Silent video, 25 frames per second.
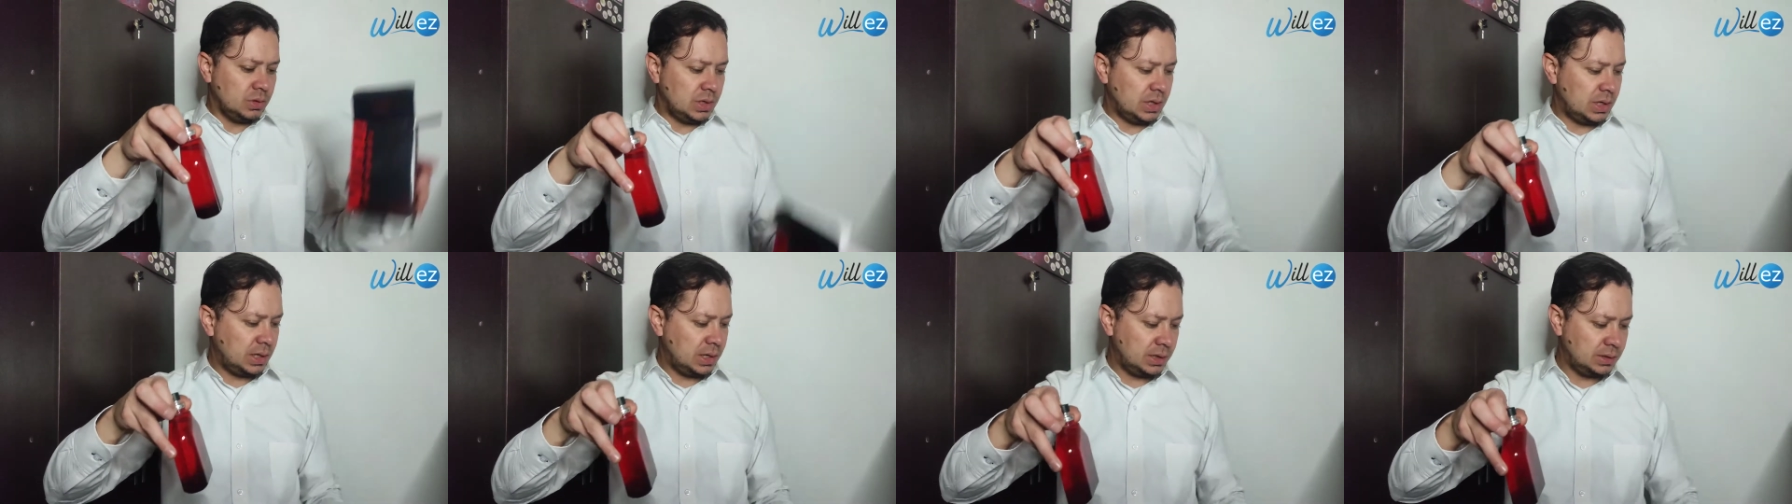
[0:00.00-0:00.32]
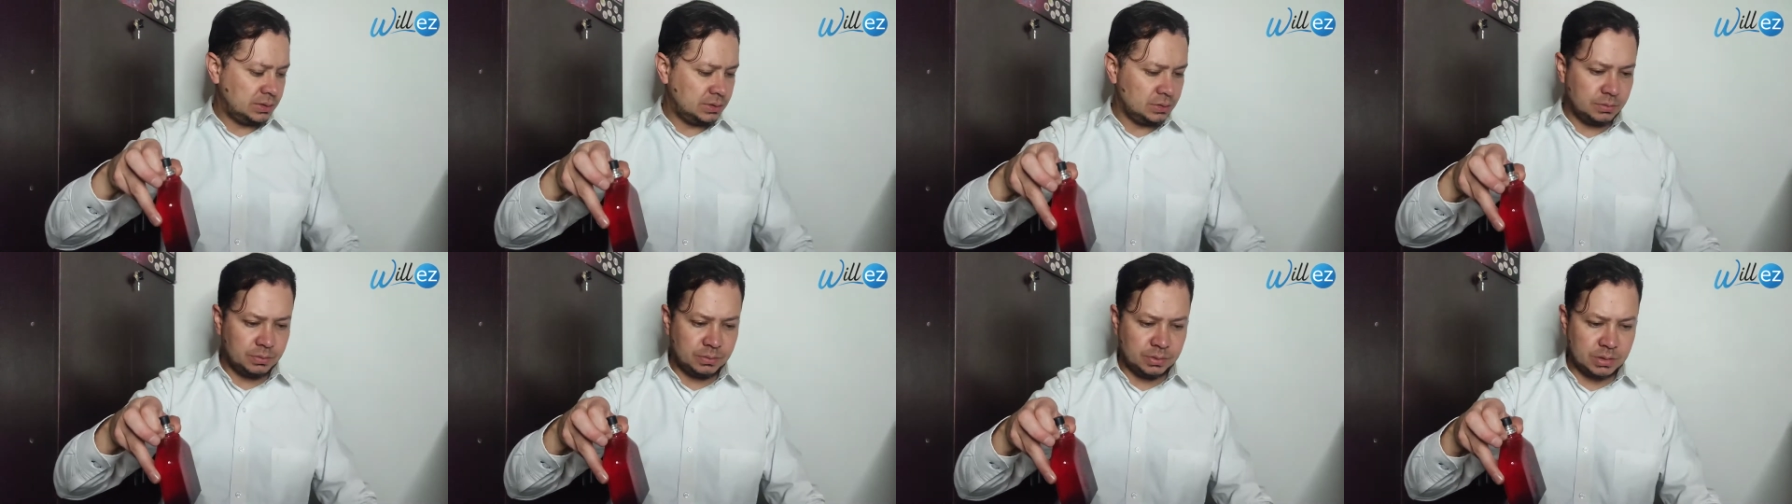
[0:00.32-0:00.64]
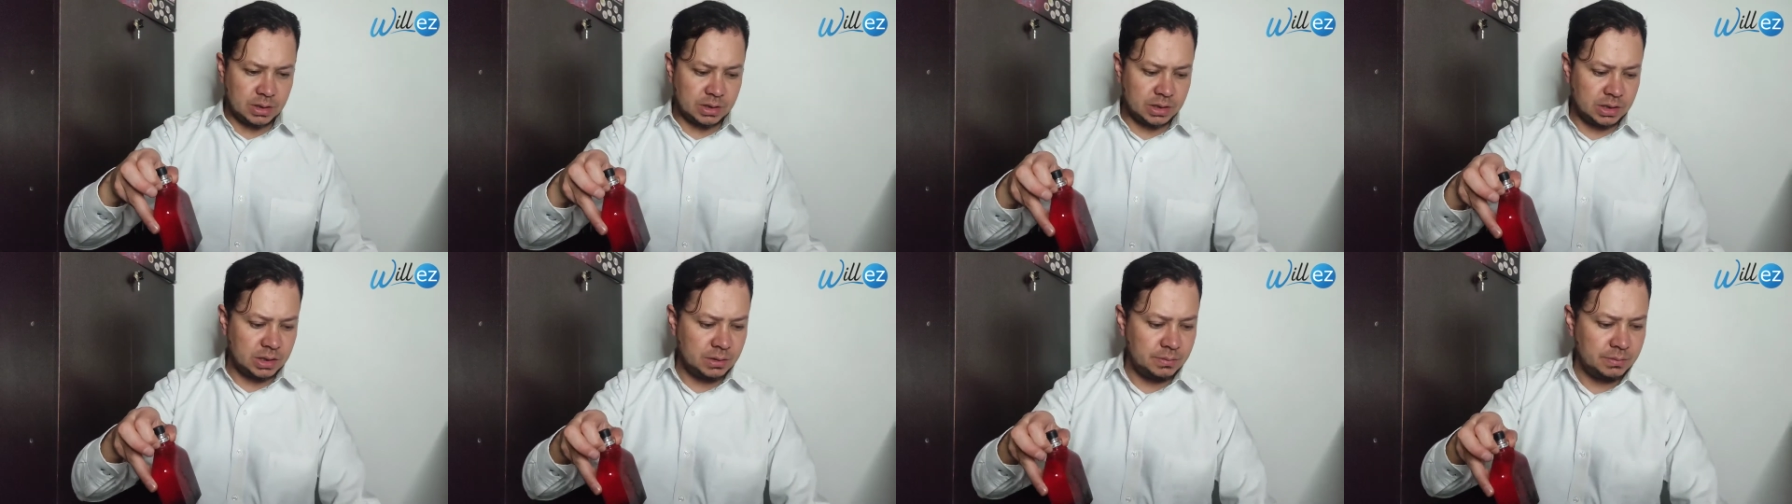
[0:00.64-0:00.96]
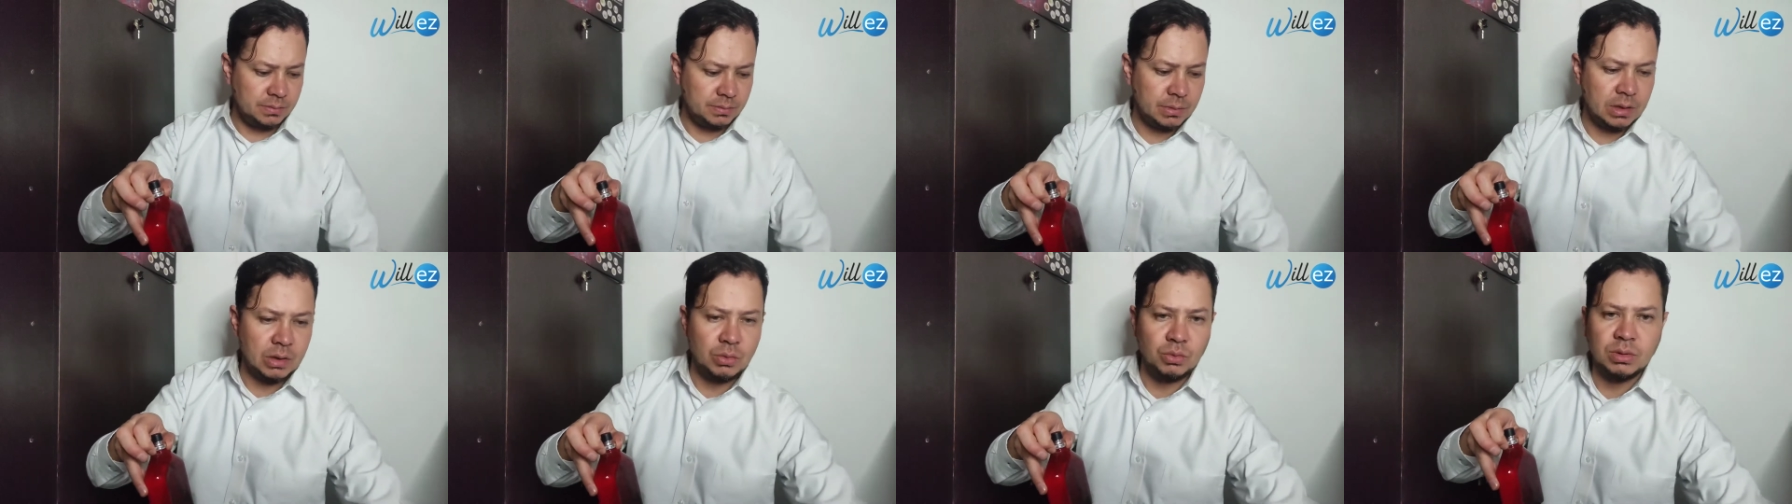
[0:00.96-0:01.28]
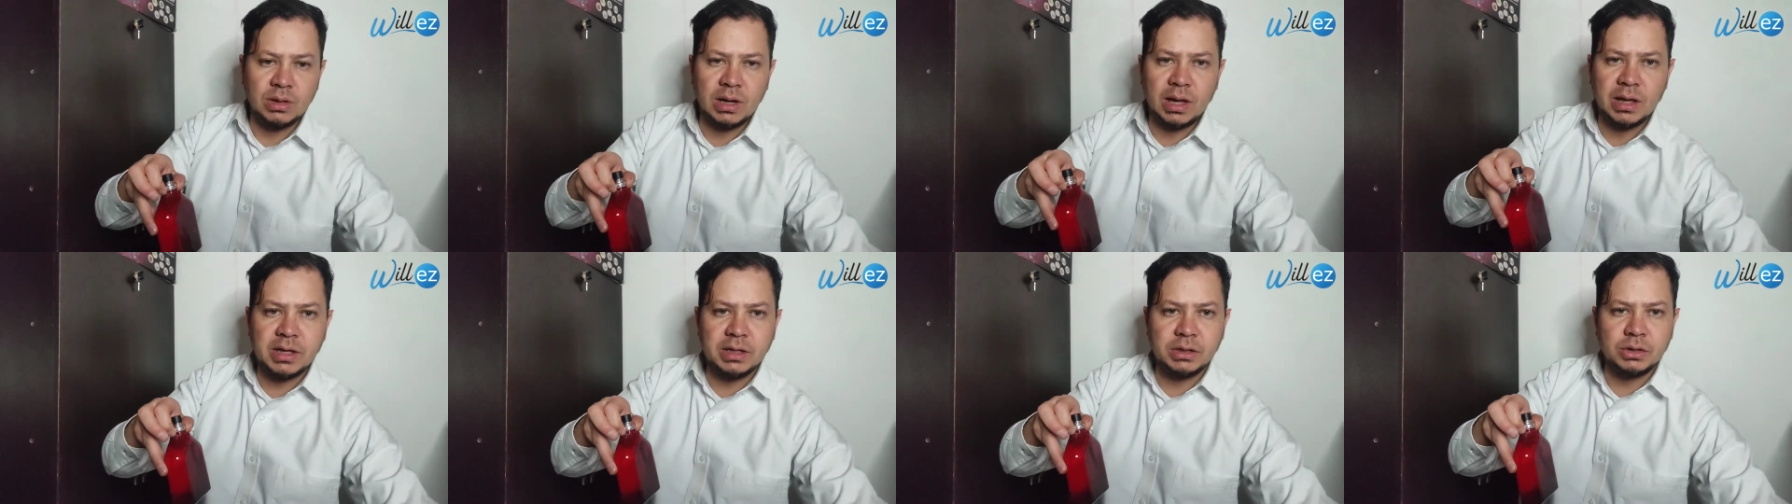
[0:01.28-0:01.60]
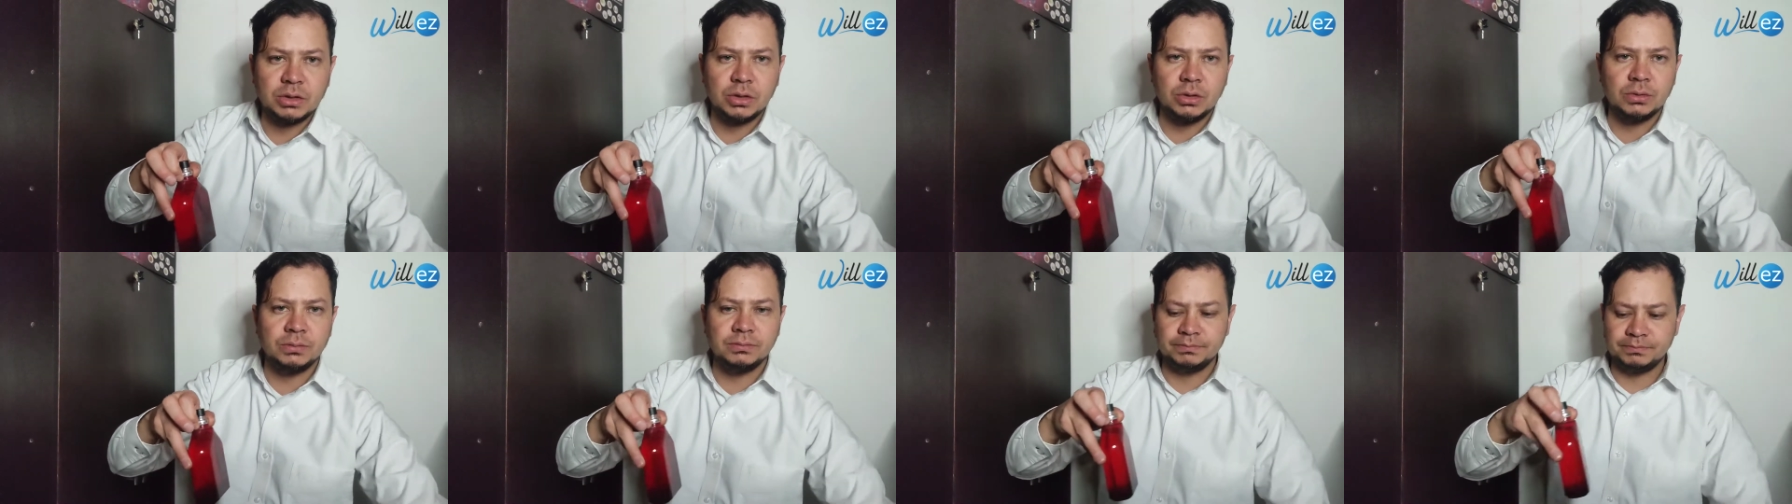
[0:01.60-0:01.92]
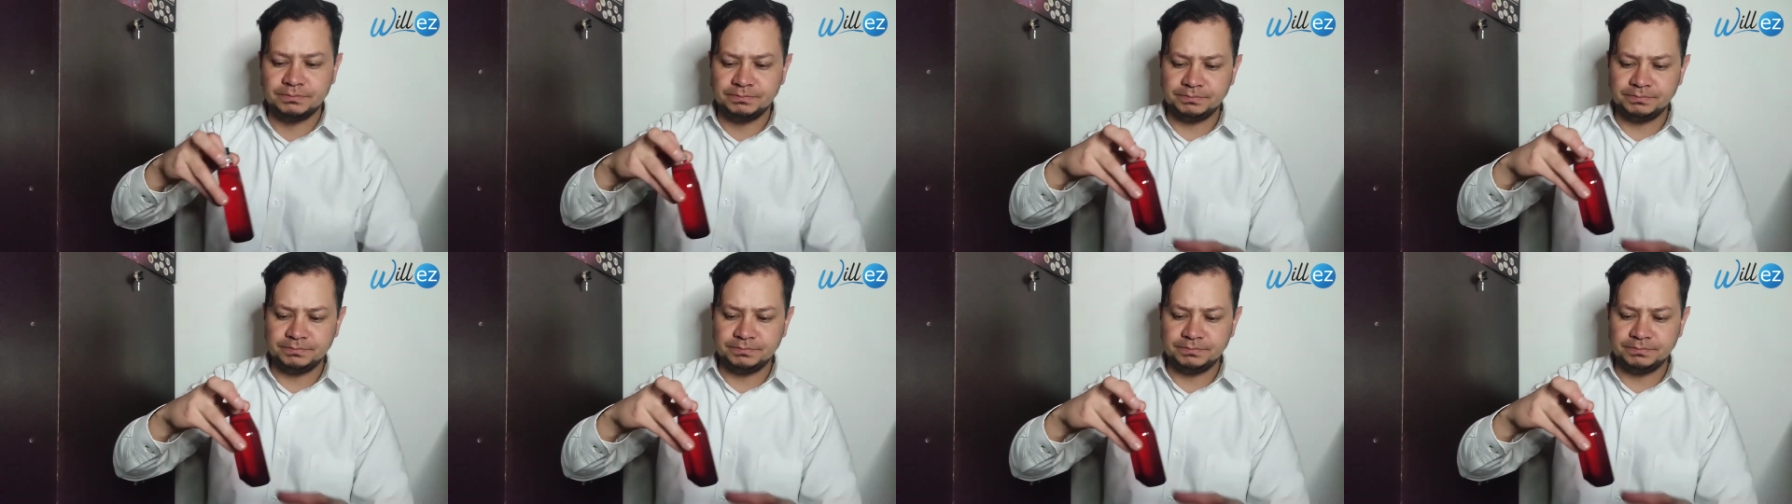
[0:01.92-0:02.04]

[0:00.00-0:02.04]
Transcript: dejar eso por aquí, un ladito